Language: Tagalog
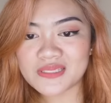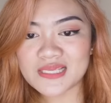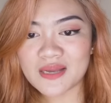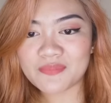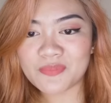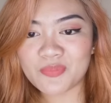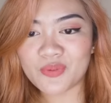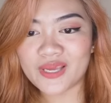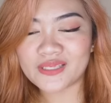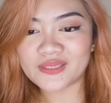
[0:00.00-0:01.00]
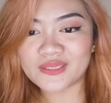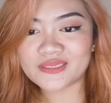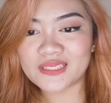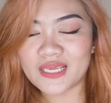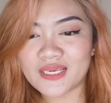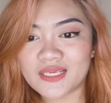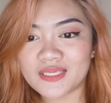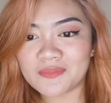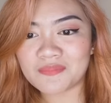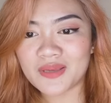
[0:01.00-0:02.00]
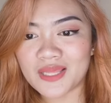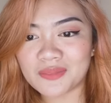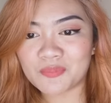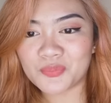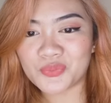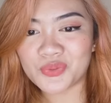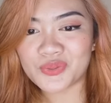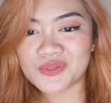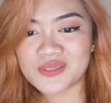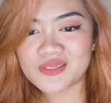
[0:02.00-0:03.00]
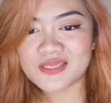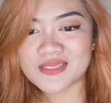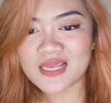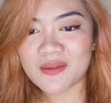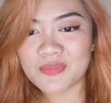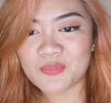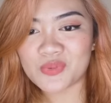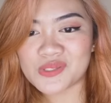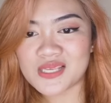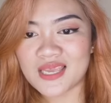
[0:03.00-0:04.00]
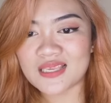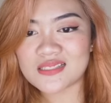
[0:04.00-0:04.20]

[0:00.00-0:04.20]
sabi po, entertainment po yun. Si Sami po sa e,